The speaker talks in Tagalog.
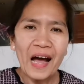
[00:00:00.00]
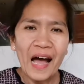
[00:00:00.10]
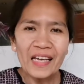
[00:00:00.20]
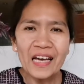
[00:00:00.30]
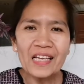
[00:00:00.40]
Hi
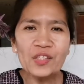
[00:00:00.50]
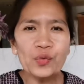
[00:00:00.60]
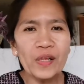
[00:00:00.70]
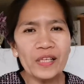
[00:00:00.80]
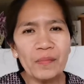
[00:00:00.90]
guys!
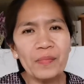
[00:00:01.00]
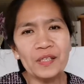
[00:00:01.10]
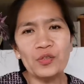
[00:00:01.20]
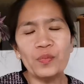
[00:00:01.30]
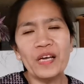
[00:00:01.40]
Welcome back to
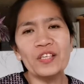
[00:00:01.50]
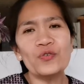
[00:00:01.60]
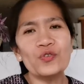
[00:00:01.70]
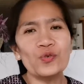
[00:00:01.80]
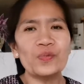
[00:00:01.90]
my
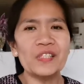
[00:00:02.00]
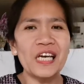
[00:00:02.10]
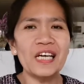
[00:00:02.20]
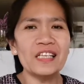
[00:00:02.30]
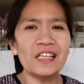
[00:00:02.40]
YouTube
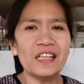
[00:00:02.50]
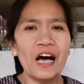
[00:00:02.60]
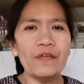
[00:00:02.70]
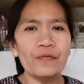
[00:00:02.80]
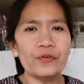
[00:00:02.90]
channel. Uh,
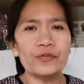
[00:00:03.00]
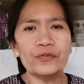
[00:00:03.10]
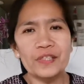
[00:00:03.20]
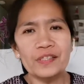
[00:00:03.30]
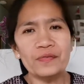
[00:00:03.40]
for
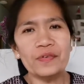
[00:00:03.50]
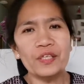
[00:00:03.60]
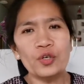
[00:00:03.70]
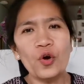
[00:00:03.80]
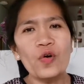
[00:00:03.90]
today's
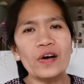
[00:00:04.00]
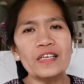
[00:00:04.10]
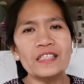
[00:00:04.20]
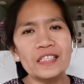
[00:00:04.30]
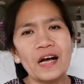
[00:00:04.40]
video
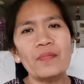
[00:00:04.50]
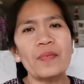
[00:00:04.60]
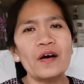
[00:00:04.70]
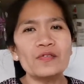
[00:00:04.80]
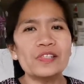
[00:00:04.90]
is
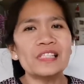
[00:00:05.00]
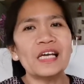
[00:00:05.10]
about sa